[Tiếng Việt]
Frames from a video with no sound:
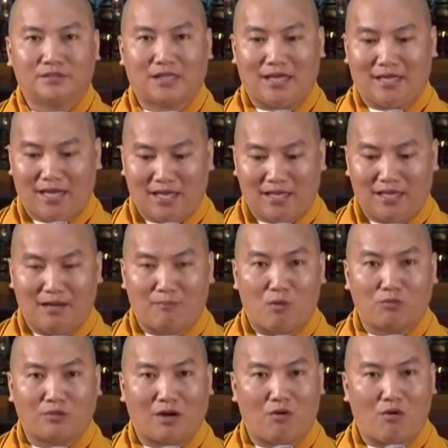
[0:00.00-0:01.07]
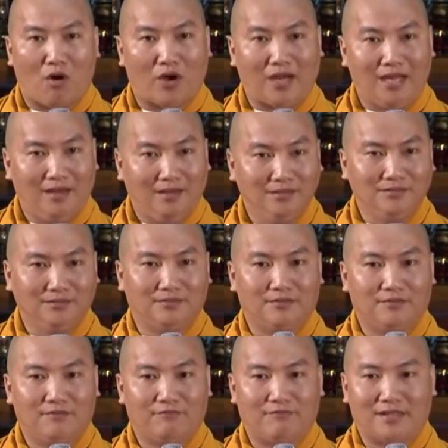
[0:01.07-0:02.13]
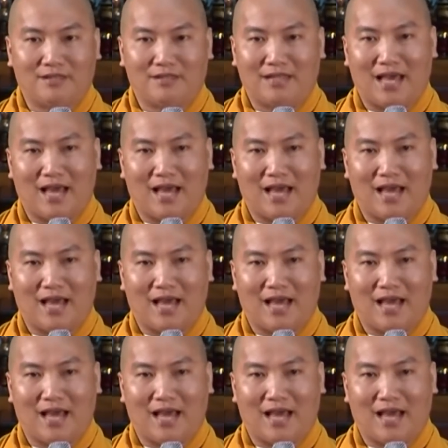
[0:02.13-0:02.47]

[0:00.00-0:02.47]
Cái này là một câu hỏi lớn. Và những